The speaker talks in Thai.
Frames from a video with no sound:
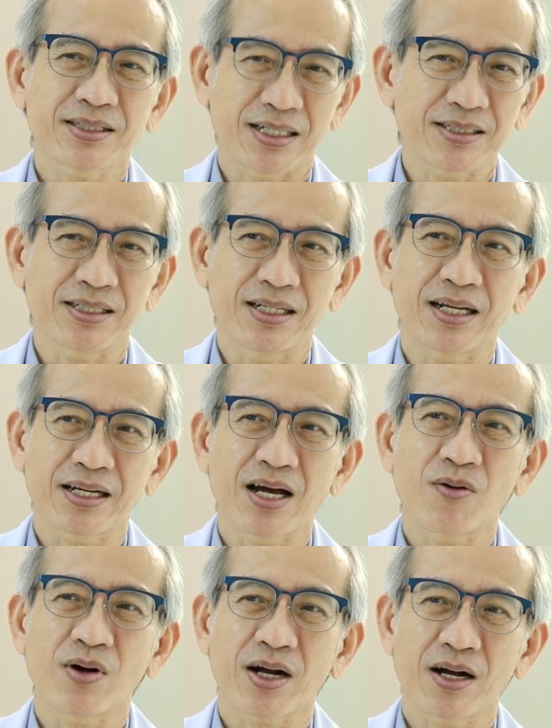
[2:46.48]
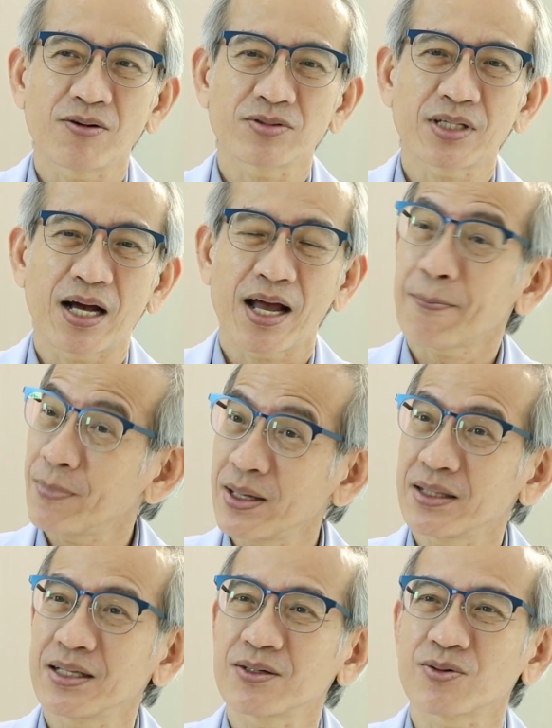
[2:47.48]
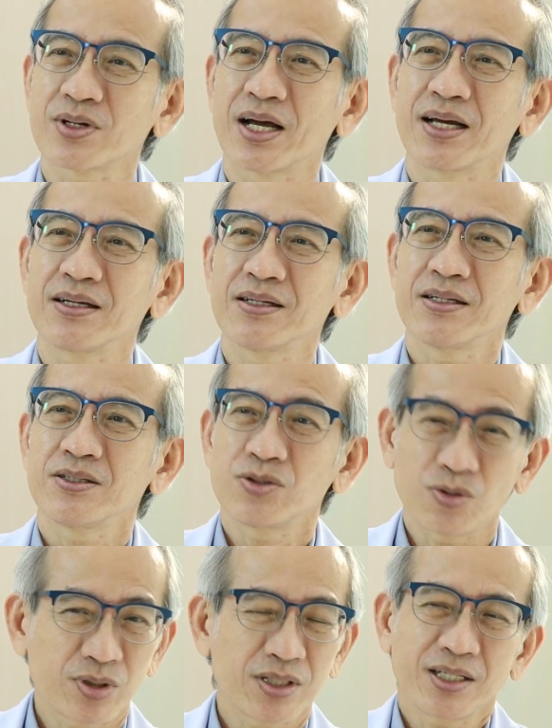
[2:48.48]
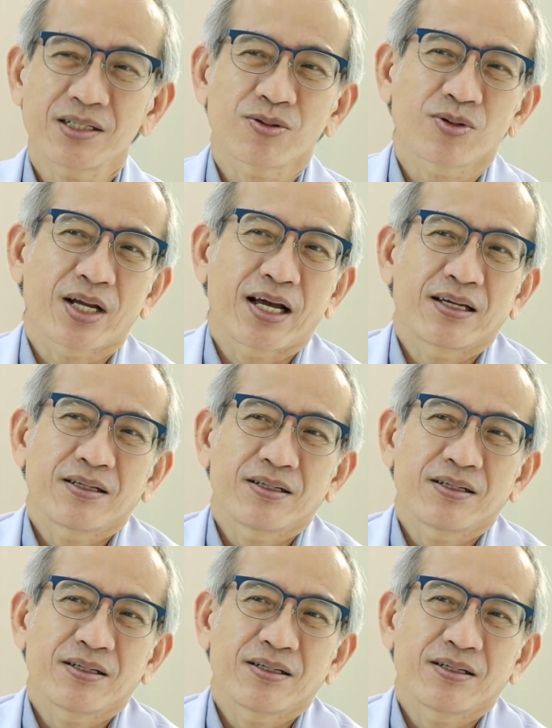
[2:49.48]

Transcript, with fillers: จะตัดสินเองได้ว่าเขาจะแฮปปี้ที่ตรงไหน หยุดที่ตรงไหน